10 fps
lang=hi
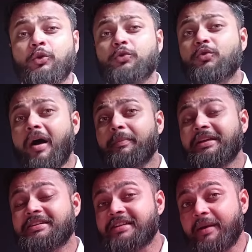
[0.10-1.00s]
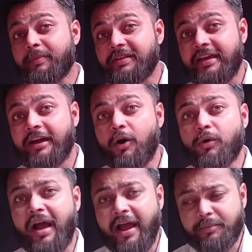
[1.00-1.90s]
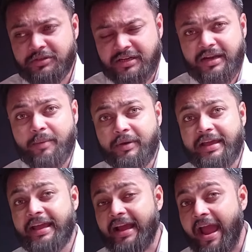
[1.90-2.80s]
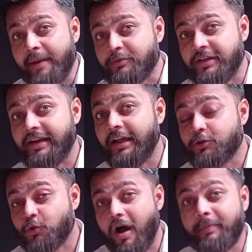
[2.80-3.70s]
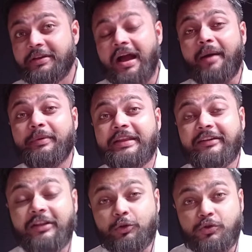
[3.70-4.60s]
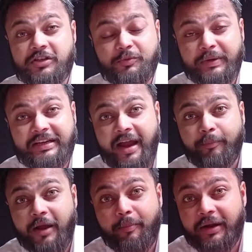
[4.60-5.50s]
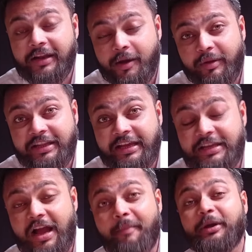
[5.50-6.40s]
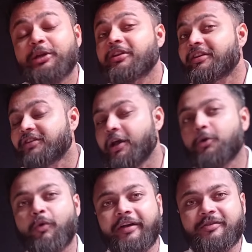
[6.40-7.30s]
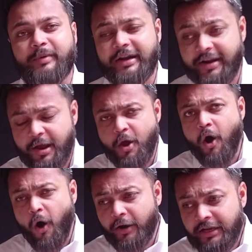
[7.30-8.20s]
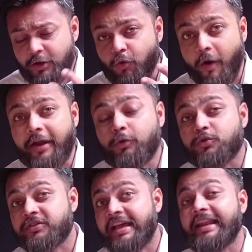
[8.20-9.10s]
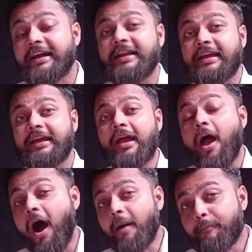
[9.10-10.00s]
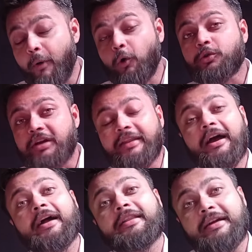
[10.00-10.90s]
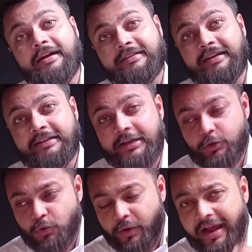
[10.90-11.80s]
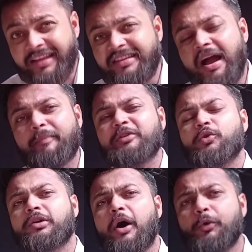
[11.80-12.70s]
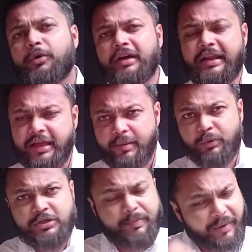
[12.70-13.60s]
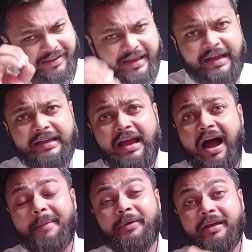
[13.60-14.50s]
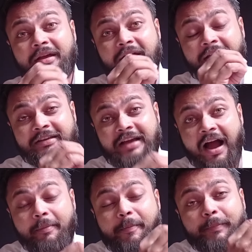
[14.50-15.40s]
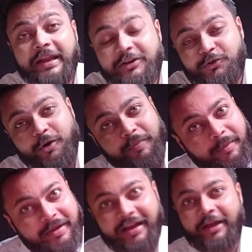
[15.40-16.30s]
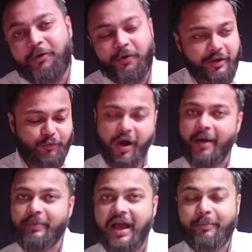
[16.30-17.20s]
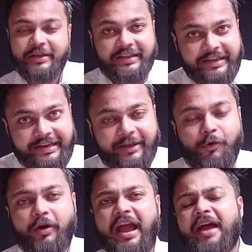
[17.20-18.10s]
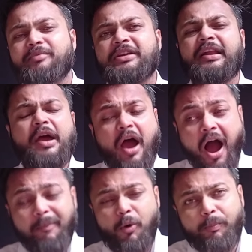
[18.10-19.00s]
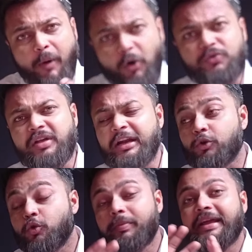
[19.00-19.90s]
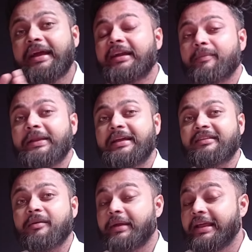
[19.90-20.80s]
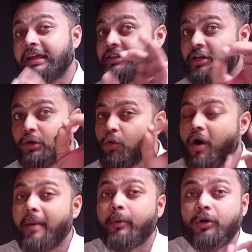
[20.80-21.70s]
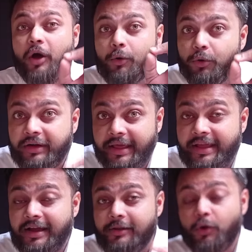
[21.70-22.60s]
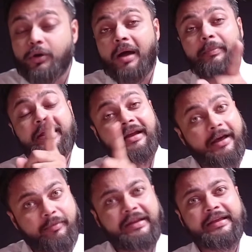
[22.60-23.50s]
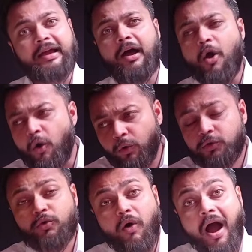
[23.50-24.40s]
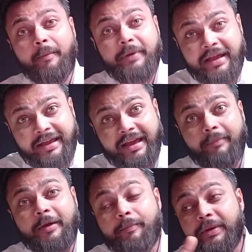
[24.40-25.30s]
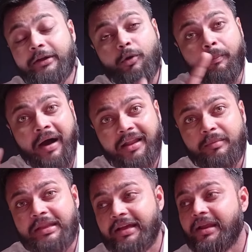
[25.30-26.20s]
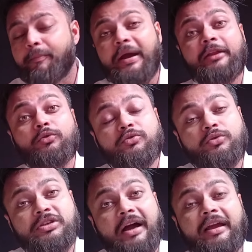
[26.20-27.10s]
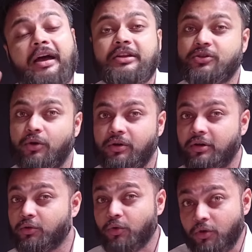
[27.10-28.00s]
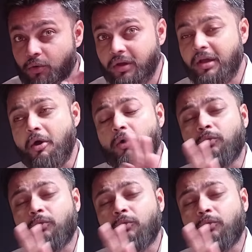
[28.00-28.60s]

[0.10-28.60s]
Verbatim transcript: दोस्तों आपने इस टाइम पे देखा होगा हेमस्टर नाम का एक ऐप चल रहा है जो आप यहाँ पे देख सकते हो जिस पे टैप टैप करने के बाद देखिए यहाँ पे कितने सारे क्वेंस बढ़ रहे हैं और इन क्वेन को सेल करके हम बहुत ज़्यादा अर्न कर सकते हैं तो कैसे आप इसको डाउनलोड करेंगे मुझे पता है कि आपने यहाँ पे प्ले स्टोर पे भी गए होंगे वहाँ पे आप यदि लिखोगे हैमस्टर आपको बहुत सारे डुप्लीकेट एप्लीकेशन मिलेंगे जिनको आपको डाउनलोड नहीं करना और आपने कर भी लिया है उसको अभी के अभी वीडियो बाद में देखना पहले उसको जाके अनइंस्टॉल कर दो क्योंकि